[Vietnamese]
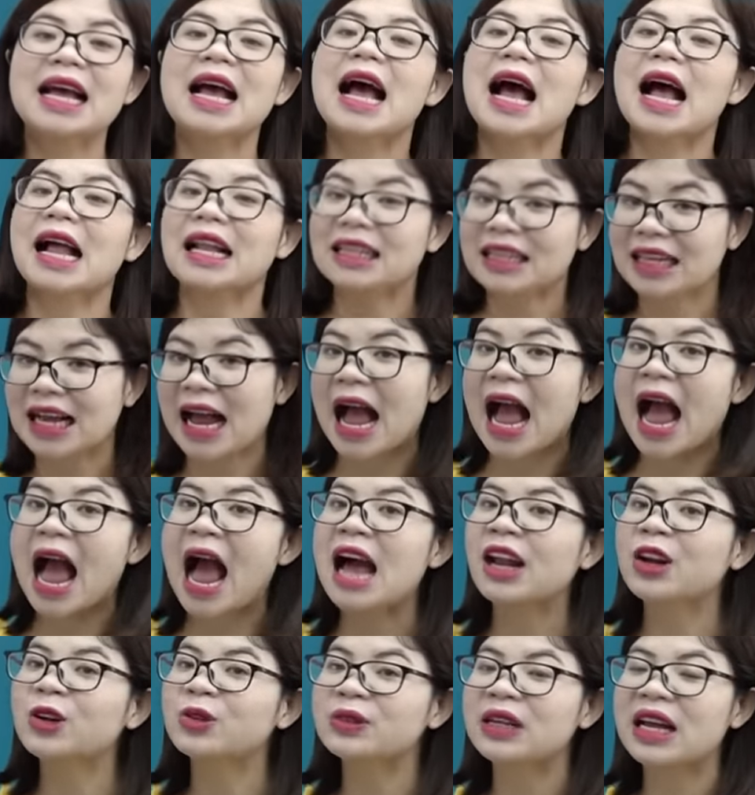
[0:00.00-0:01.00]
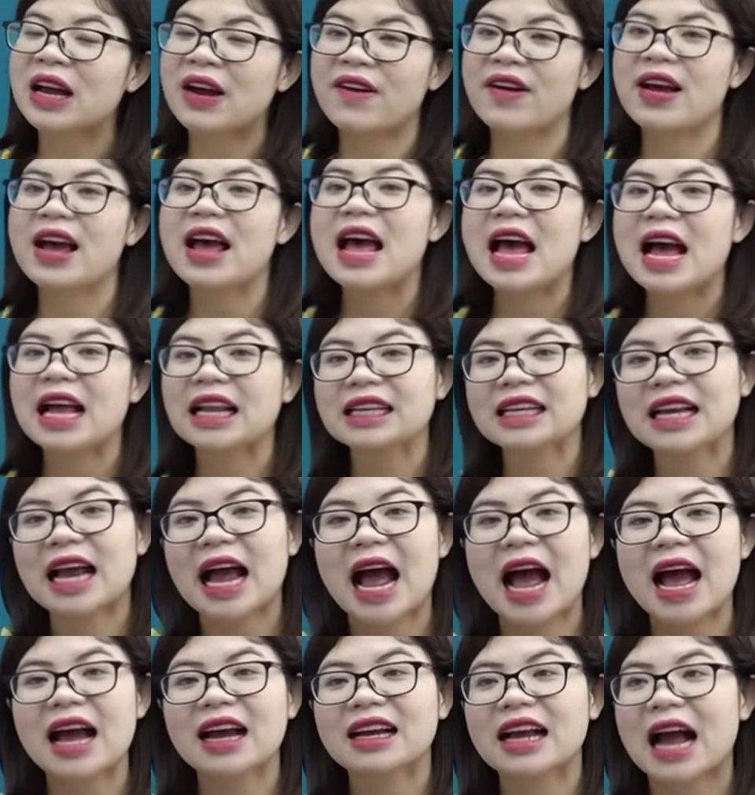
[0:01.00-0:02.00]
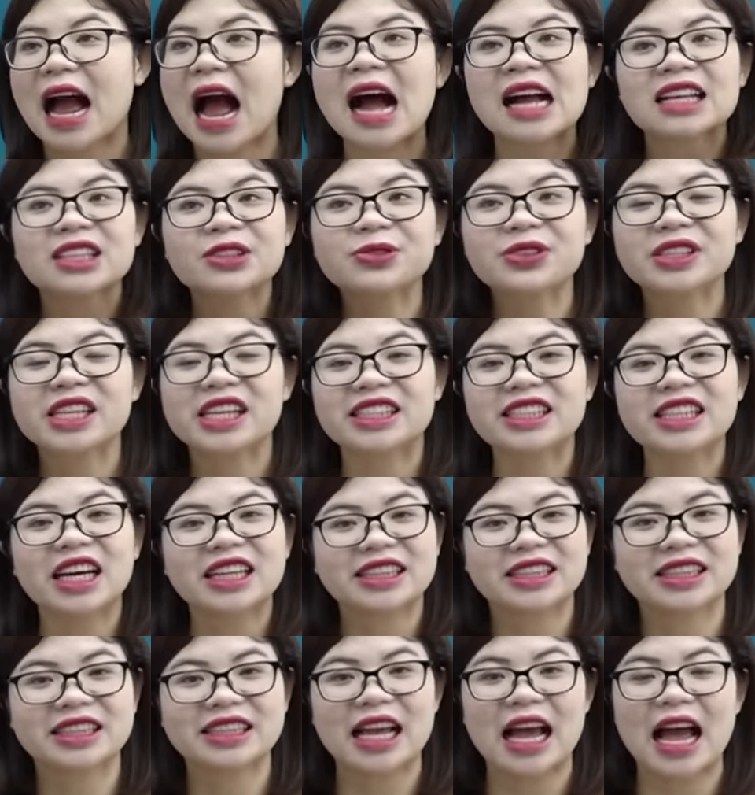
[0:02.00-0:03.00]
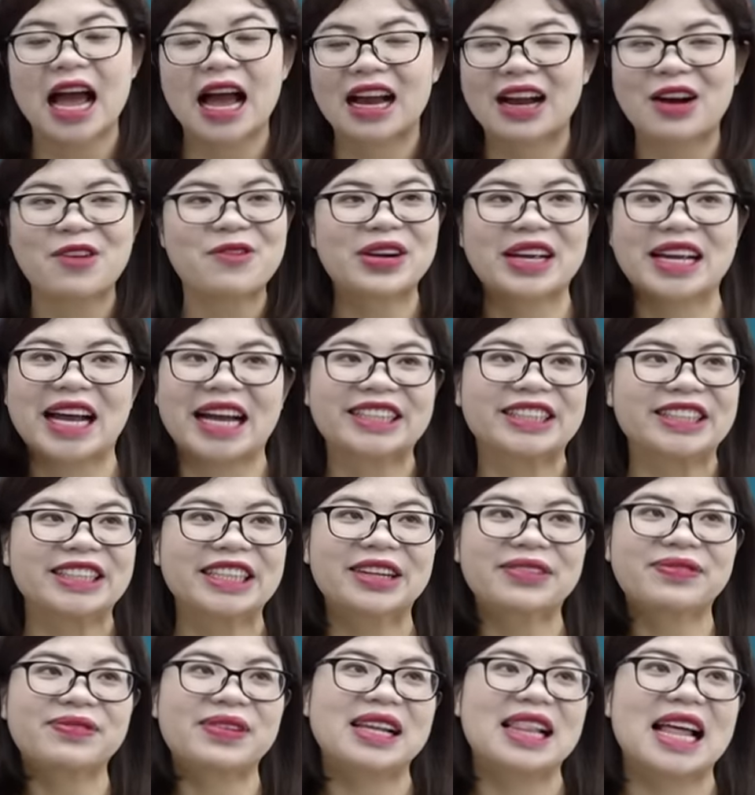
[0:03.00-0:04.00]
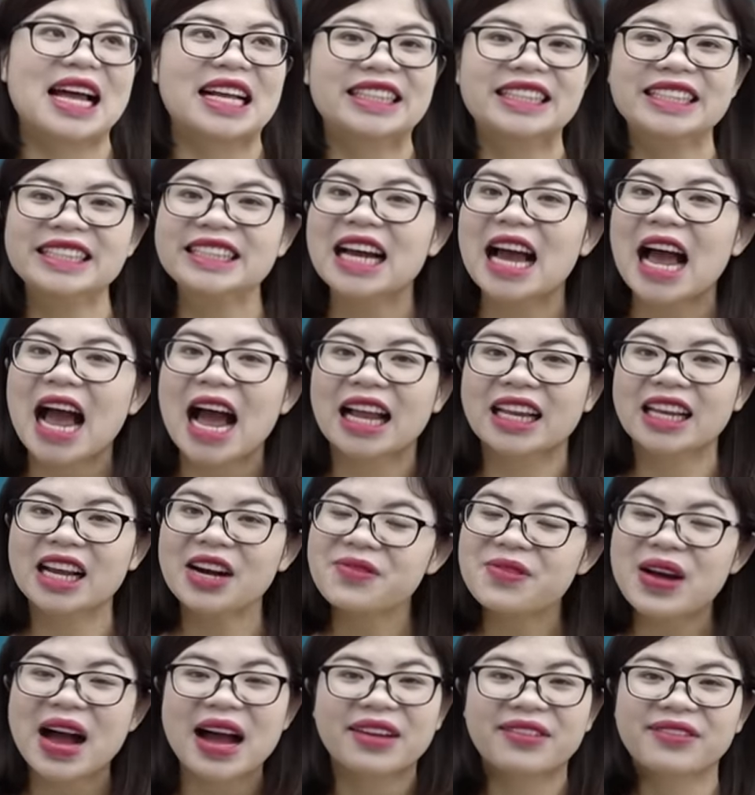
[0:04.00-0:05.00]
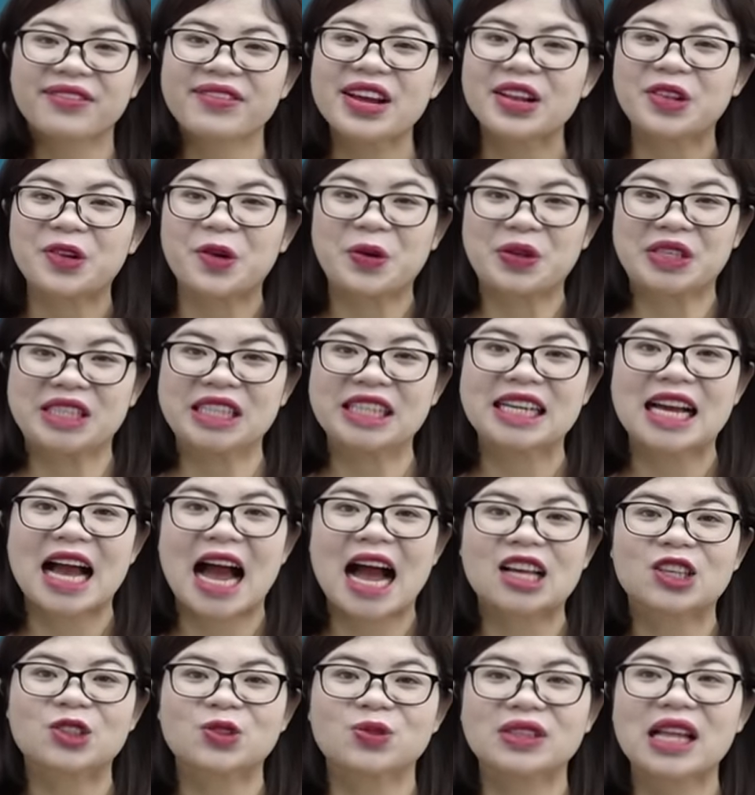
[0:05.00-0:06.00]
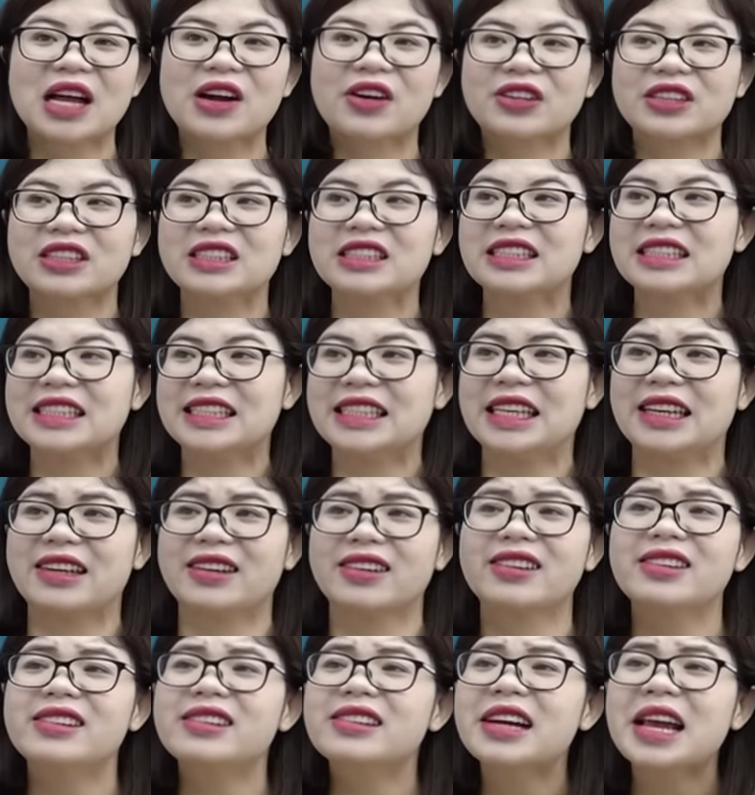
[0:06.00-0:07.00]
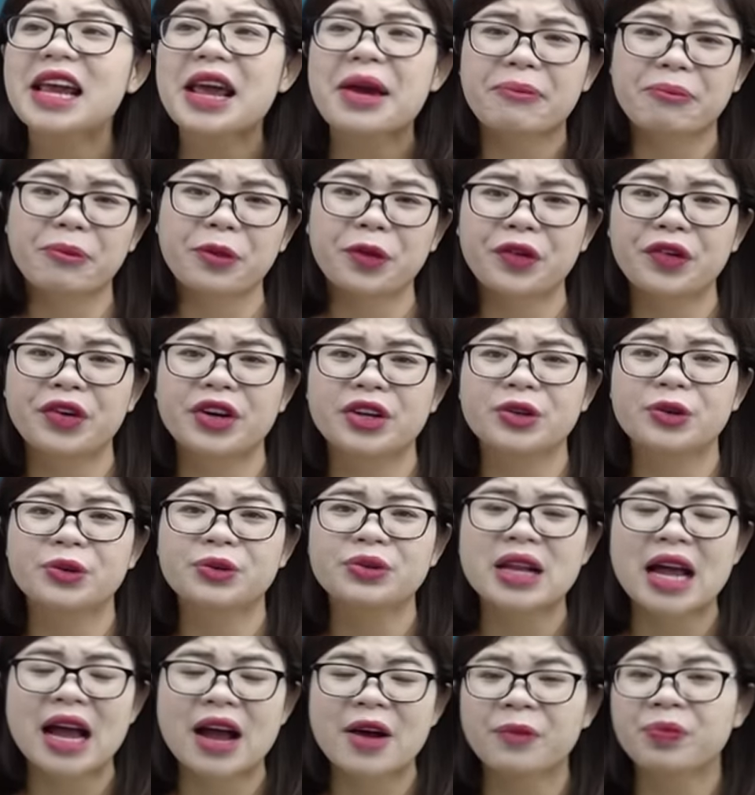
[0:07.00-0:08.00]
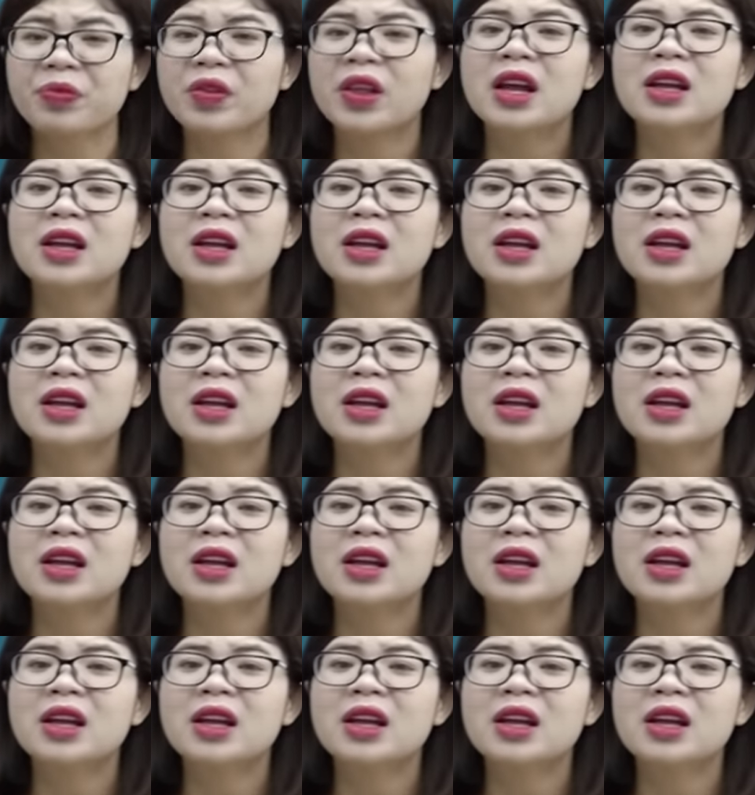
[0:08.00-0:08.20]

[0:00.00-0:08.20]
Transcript: ăn cá đúng nào ăn cá cá trong tiếng nhật à không phải cá tiếng nhật mà là chữ hán âm hán việt của chữ cá chúng ta có từ gì nhỉ ngư nghiệp mọi người đúng nào